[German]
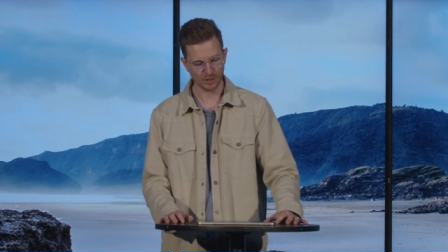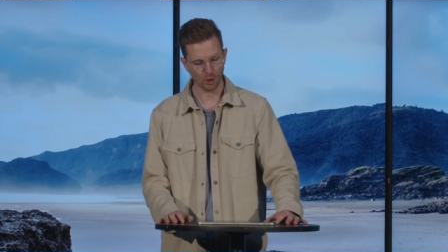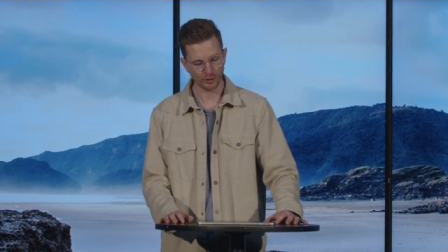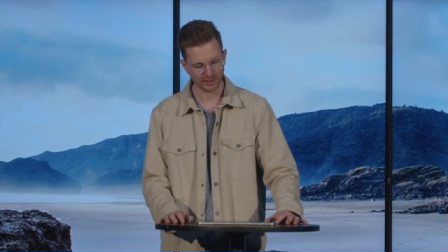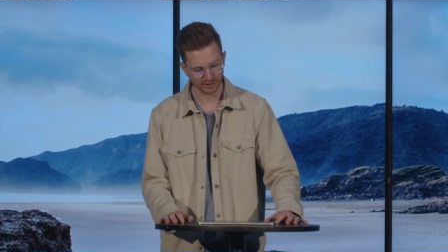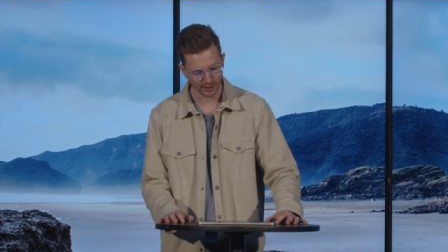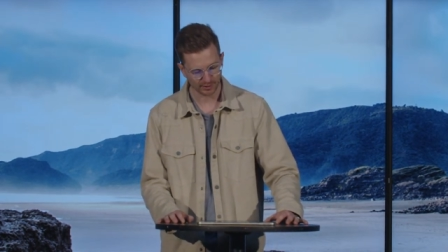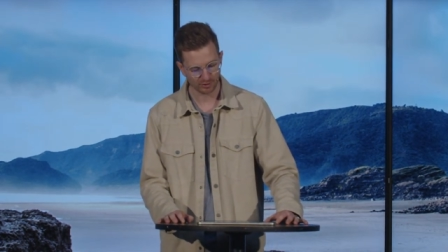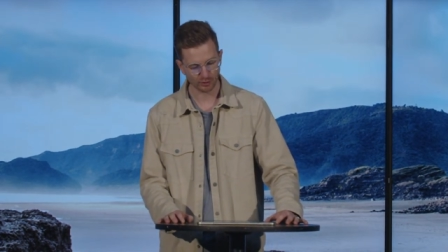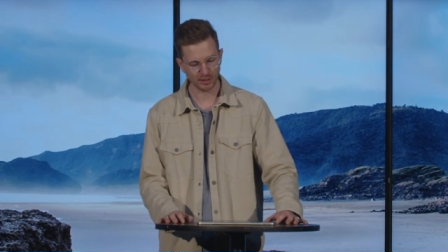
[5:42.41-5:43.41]
Und er
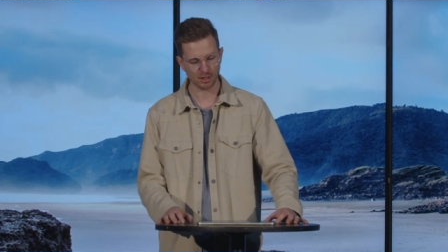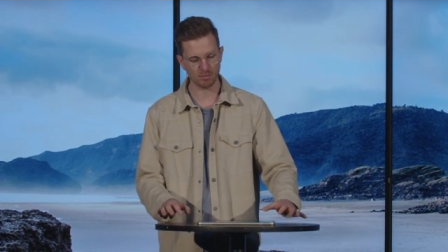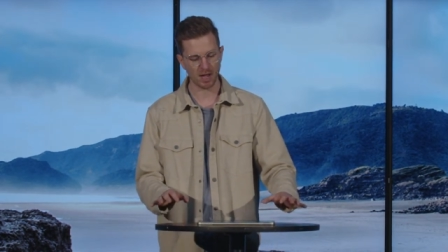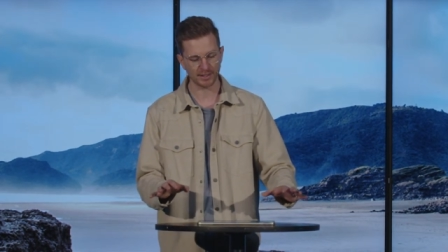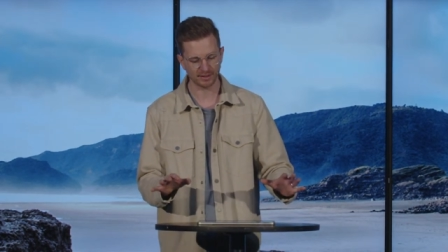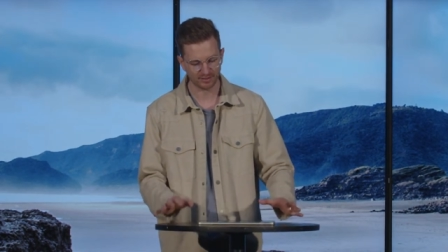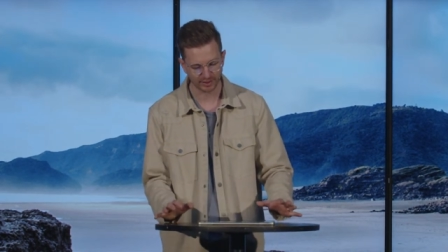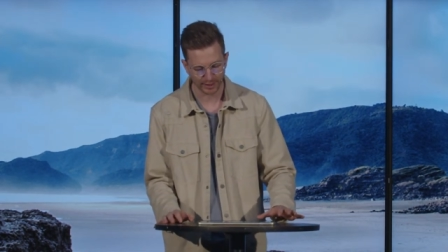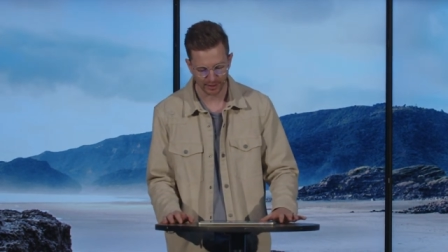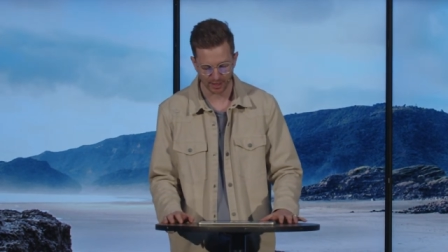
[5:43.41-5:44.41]
sagte zu ihnen, meine
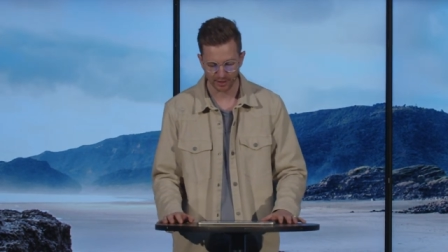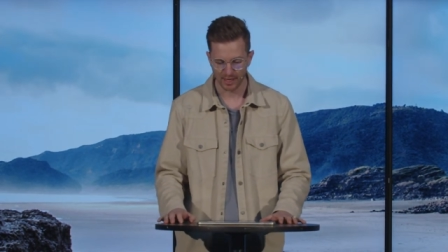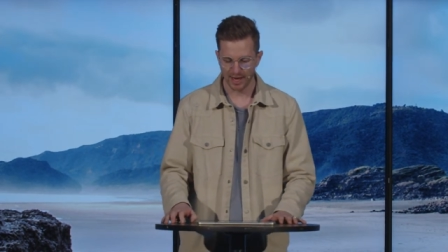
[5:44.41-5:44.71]
Seele